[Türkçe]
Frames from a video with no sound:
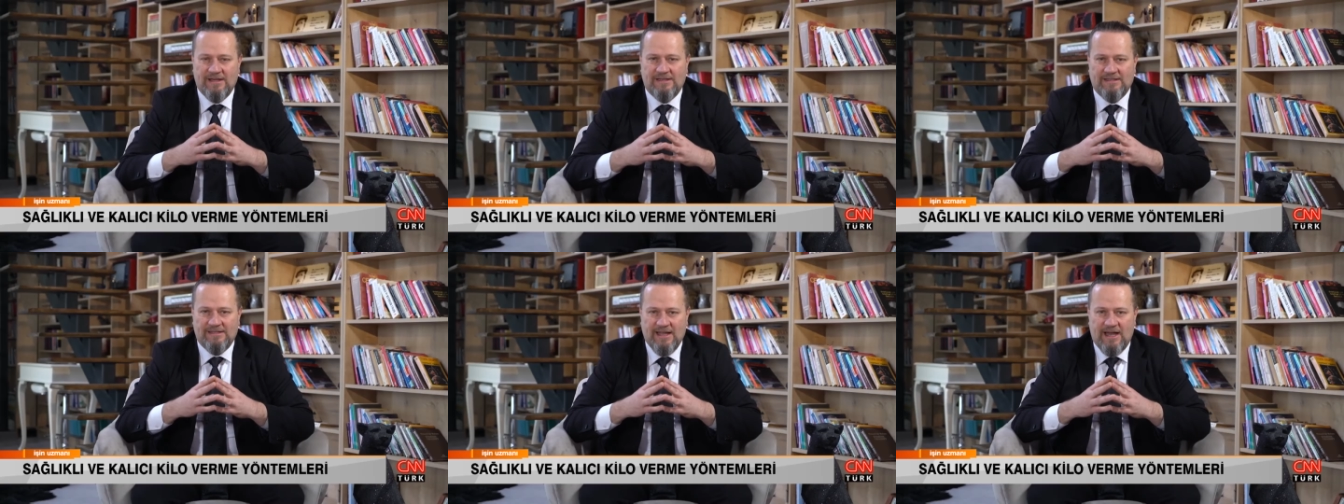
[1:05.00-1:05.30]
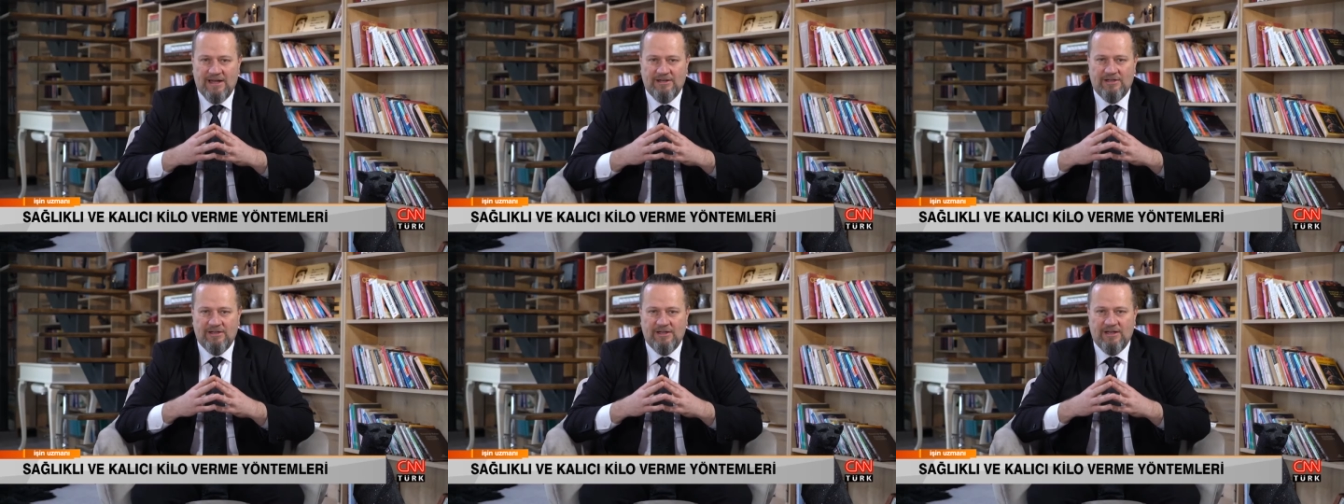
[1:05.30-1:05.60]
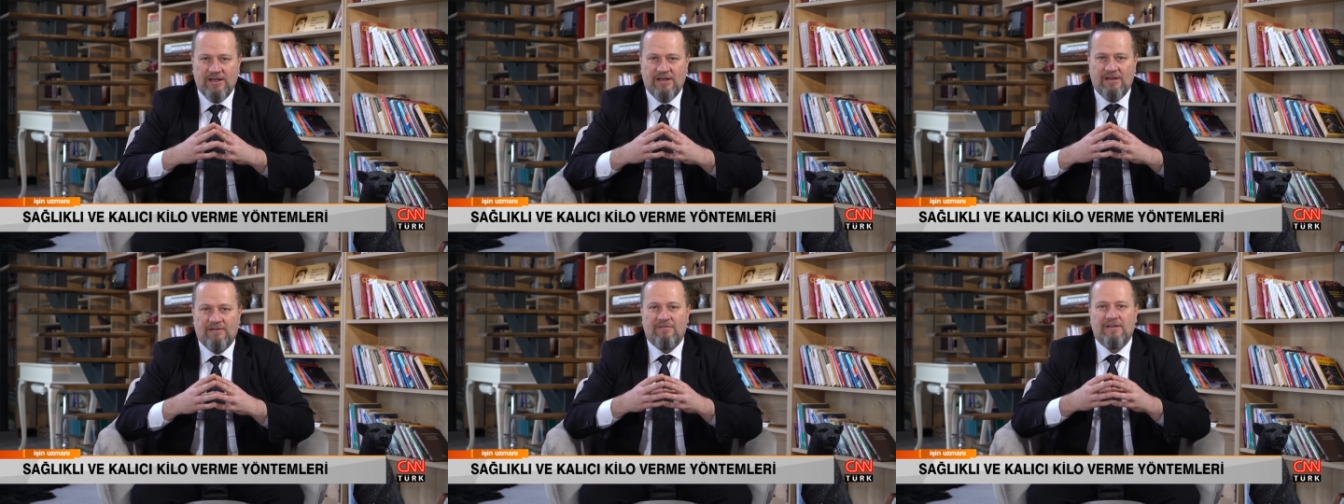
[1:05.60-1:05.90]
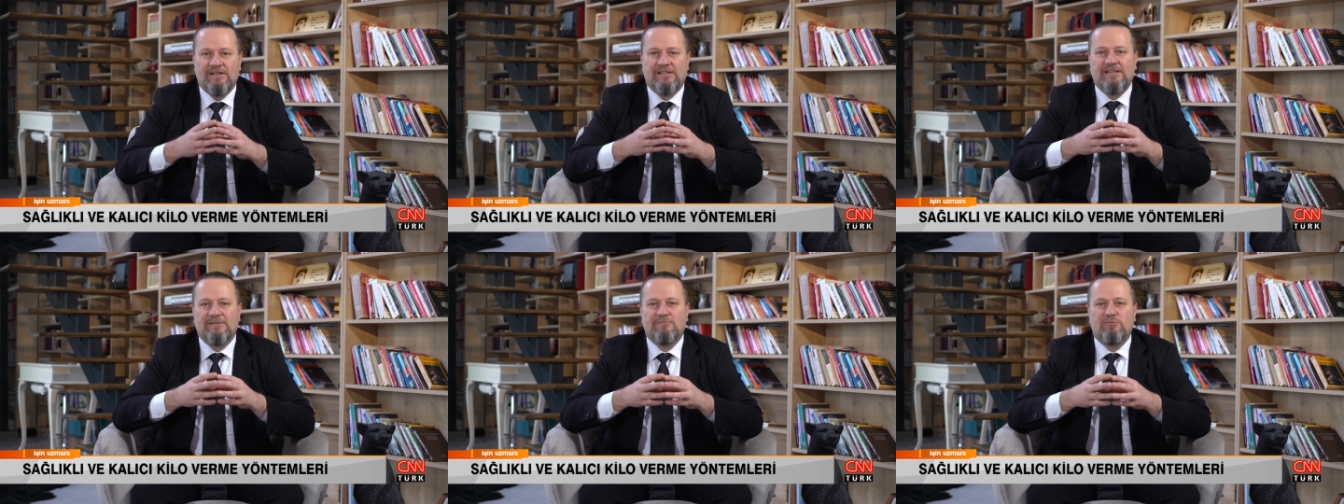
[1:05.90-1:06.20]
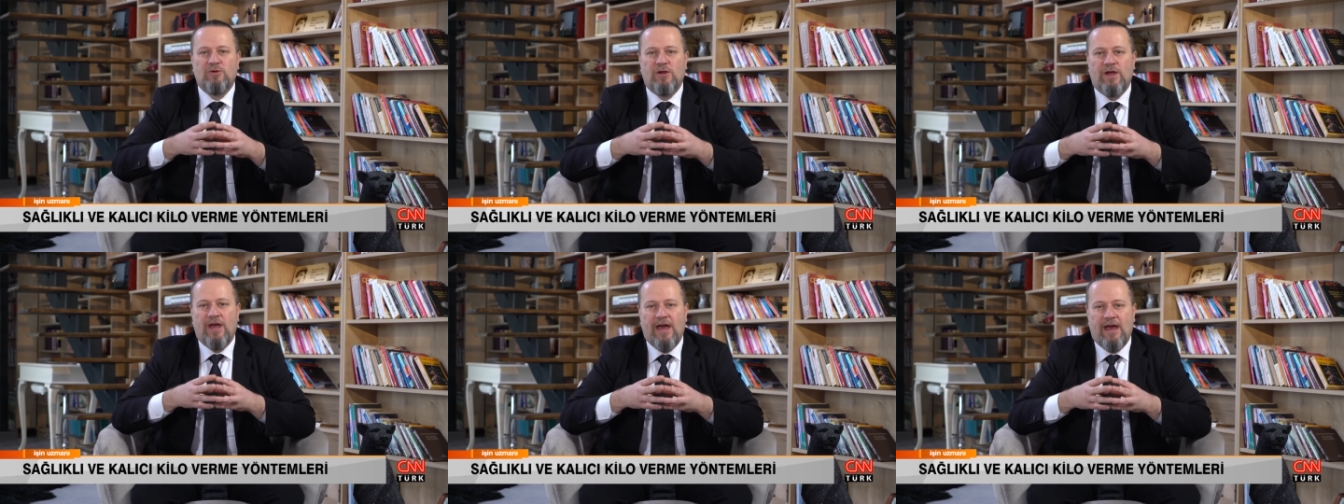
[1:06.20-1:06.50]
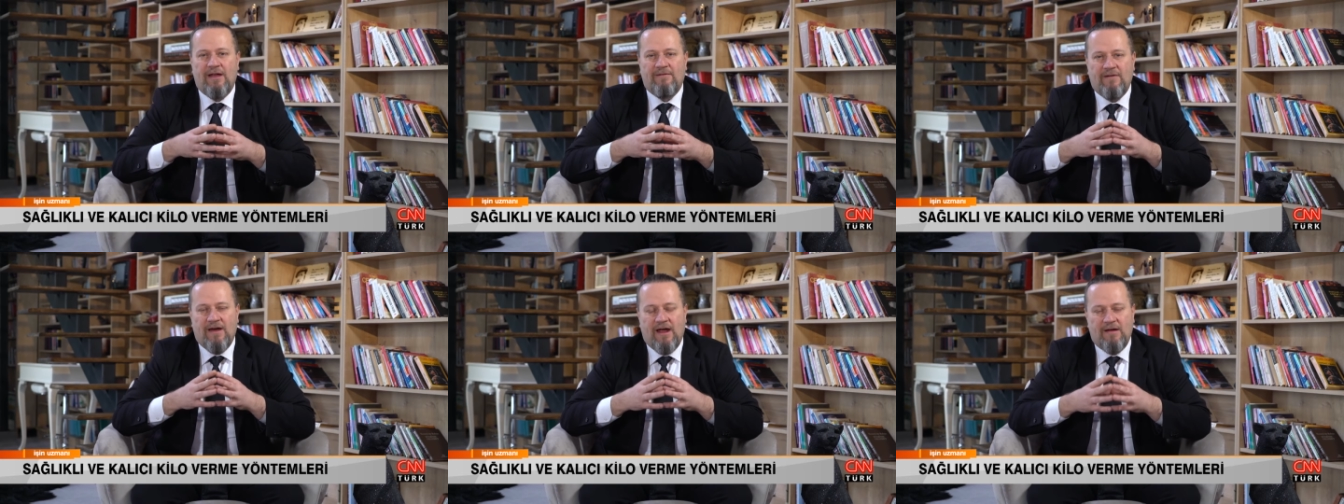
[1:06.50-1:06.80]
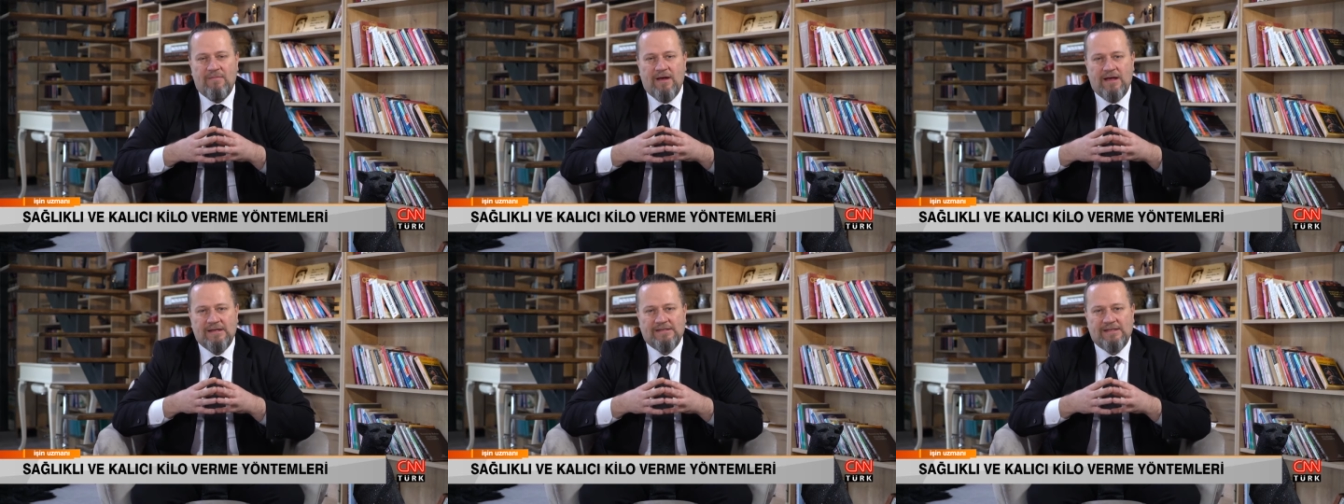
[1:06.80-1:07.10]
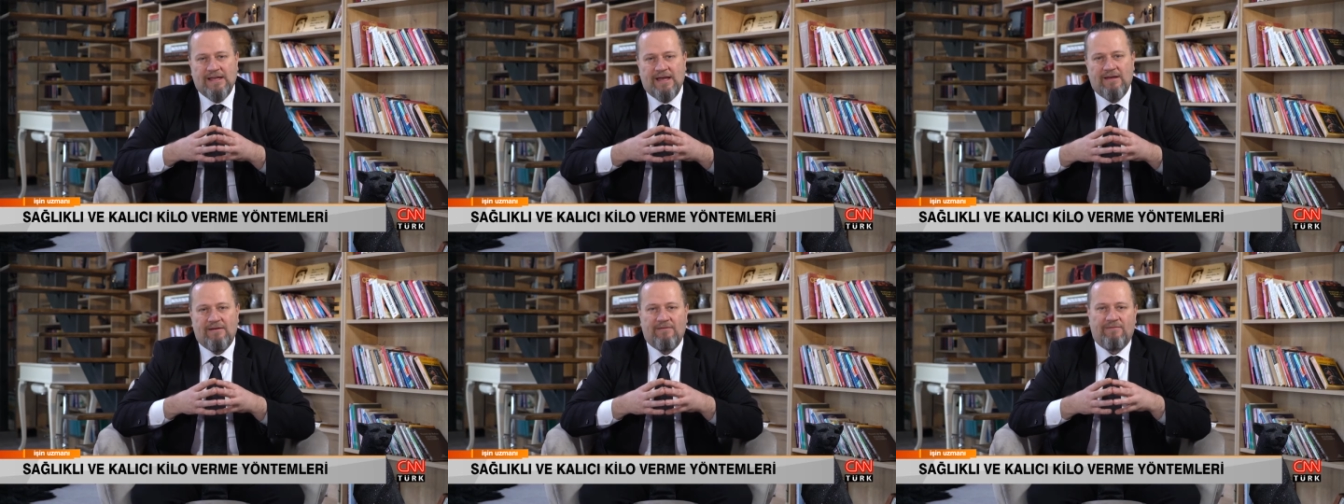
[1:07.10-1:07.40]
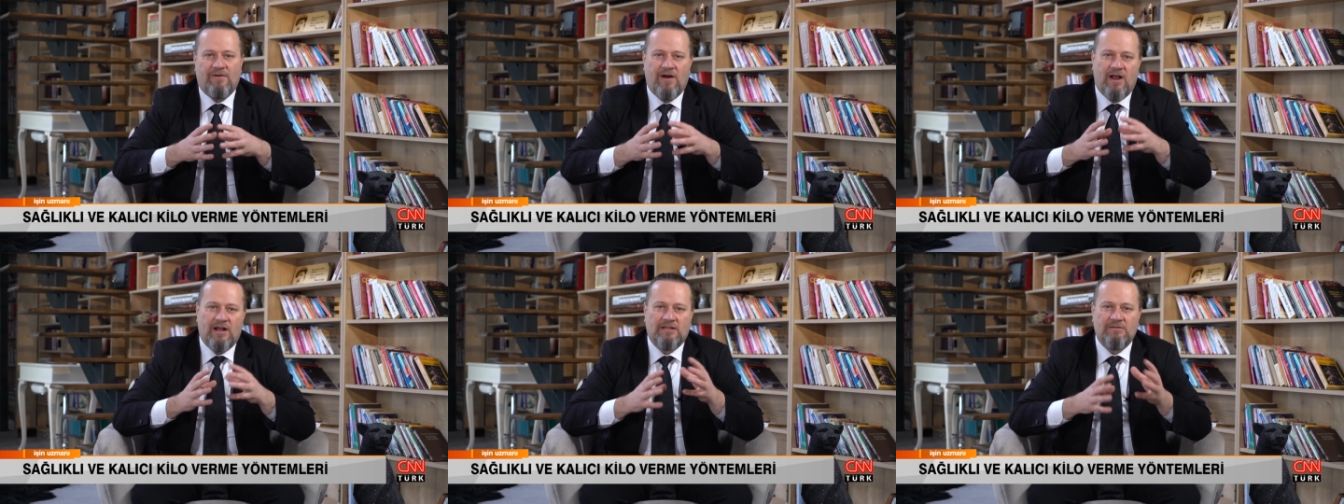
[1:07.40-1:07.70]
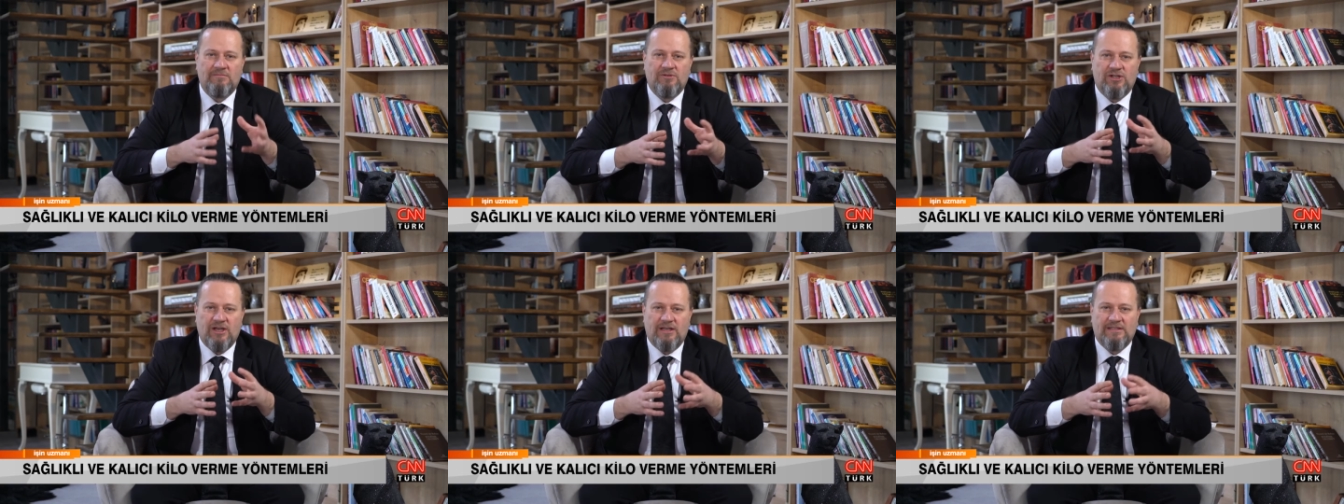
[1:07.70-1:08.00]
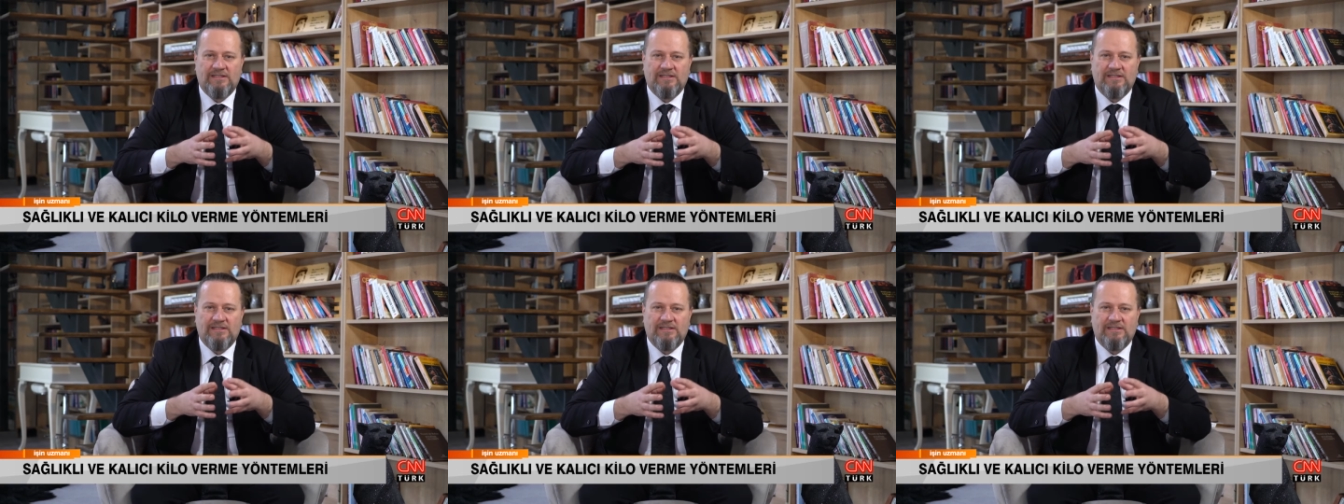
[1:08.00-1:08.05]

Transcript: ister. Ve siz bunu eğer vermez de farklı bir şey